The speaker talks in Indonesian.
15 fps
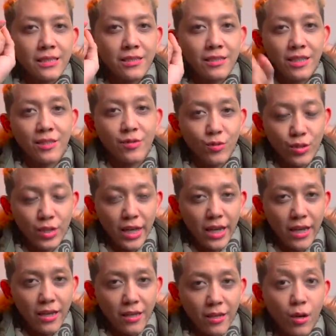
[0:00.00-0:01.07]
Stay tune
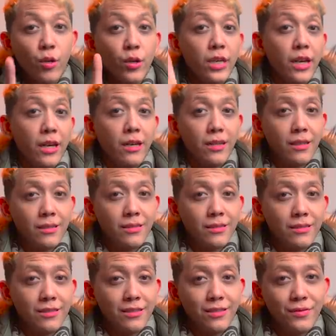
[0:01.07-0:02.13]
ya. Oh iya,
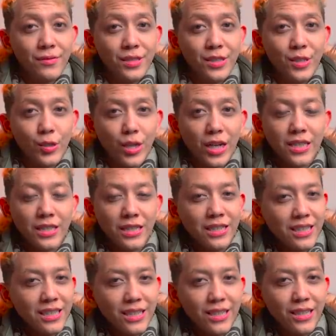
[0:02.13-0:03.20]
di video kali
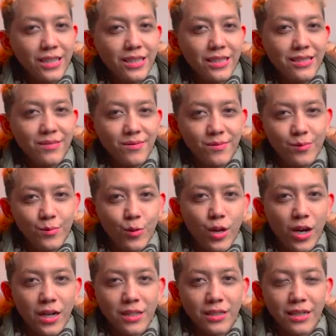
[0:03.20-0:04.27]
ini gue
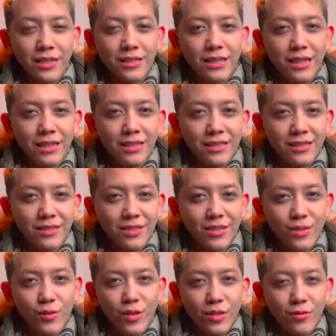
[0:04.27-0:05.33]
akan adain
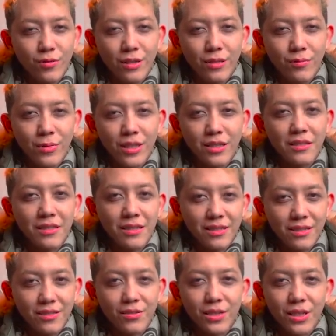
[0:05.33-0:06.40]
sesuatu yang
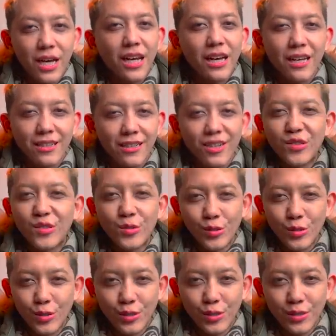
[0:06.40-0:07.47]
biasanya suka kalian
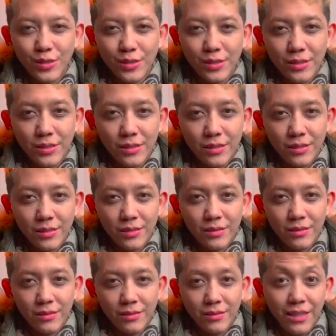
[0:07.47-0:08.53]
tunggu.
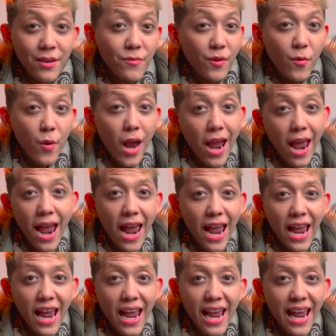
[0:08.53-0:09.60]

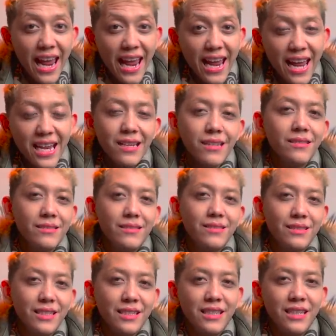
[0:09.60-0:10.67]
Giveaway.
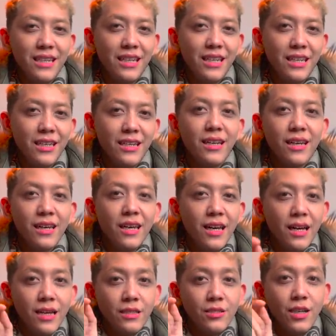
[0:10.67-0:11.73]
Jadi
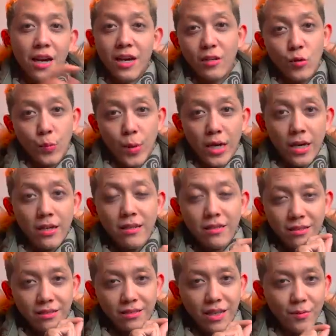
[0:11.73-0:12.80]
jangan lupa
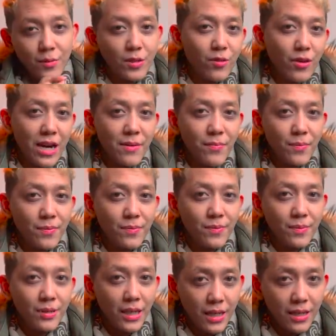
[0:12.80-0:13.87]
subscribe
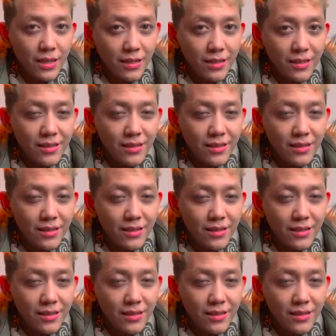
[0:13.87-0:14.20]
ya.